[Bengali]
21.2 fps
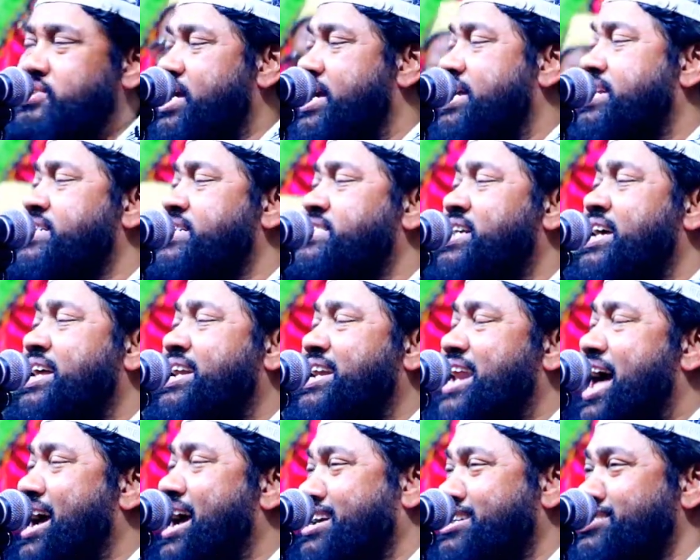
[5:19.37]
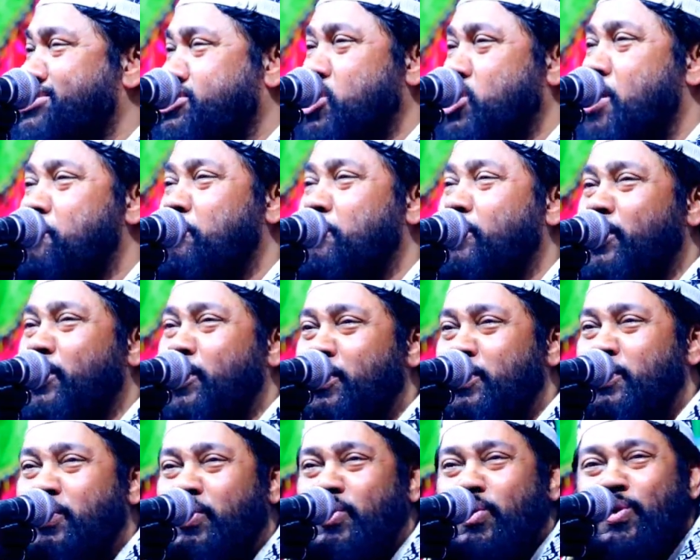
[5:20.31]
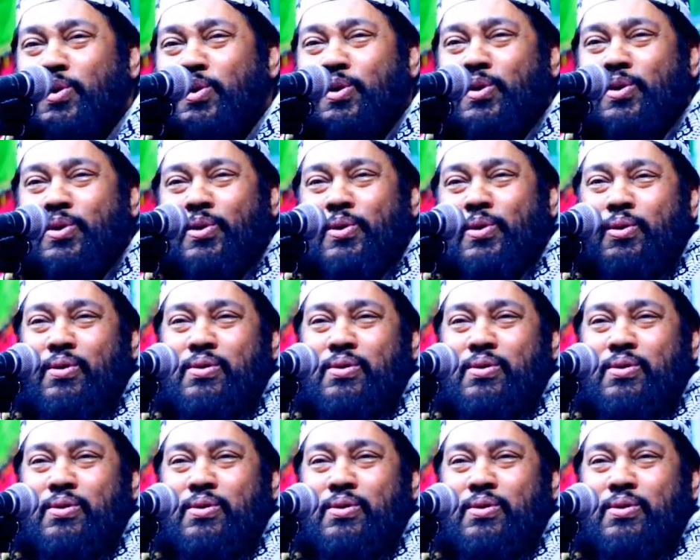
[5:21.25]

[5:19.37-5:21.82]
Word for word: যে নিজের রাগকে সম্বরণ করলো